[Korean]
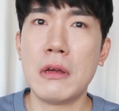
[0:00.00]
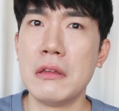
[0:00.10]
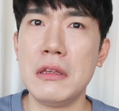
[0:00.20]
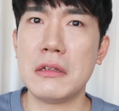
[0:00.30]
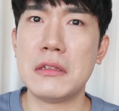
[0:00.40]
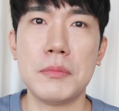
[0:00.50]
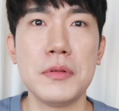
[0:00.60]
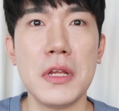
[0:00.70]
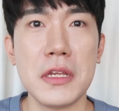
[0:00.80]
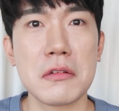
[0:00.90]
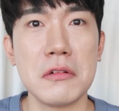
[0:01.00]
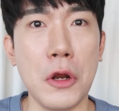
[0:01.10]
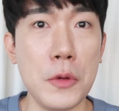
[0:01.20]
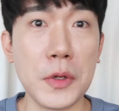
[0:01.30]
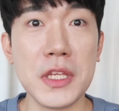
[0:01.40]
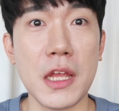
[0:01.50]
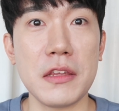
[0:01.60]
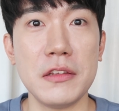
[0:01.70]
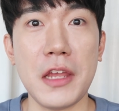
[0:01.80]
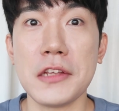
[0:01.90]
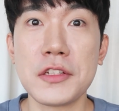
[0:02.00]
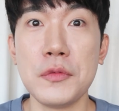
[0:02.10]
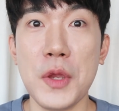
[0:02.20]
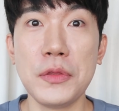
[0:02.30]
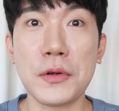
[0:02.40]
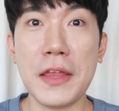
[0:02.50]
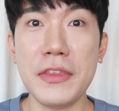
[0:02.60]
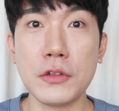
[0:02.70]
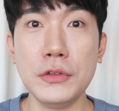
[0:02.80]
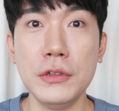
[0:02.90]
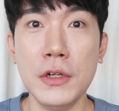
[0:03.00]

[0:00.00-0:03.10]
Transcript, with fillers: 아니 그 앞은 레이저를 10번이나 했는데 아직도 면도를 한다고?